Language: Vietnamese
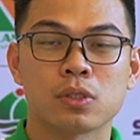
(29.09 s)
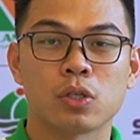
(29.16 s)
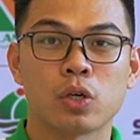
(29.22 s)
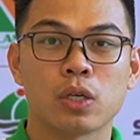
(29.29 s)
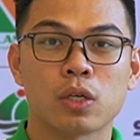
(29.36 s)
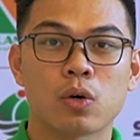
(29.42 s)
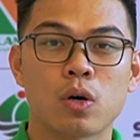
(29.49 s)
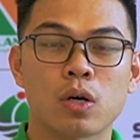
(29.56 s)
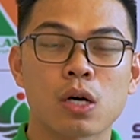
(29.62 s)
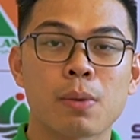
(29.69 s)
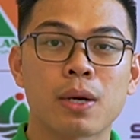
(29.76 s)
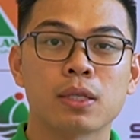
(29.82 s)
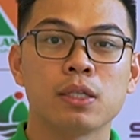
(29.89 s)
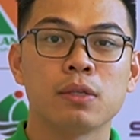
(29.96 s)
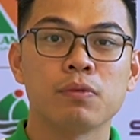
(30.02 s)
rồi có các
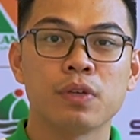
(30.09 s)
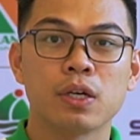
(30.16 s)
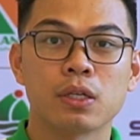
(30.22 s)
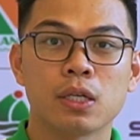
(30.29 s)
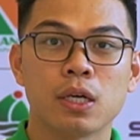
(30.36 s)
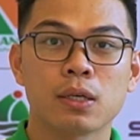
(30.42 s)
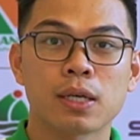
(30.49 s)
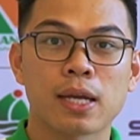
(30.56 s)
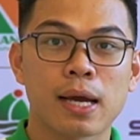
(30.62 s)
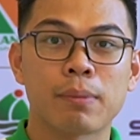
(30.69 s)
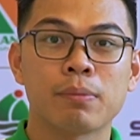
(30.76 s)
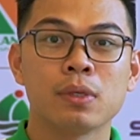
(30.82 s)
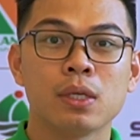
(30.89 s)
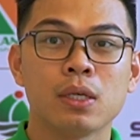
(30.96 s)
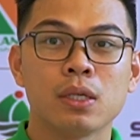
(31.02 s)
bạn nhân viên đến
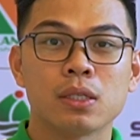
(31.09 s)
làm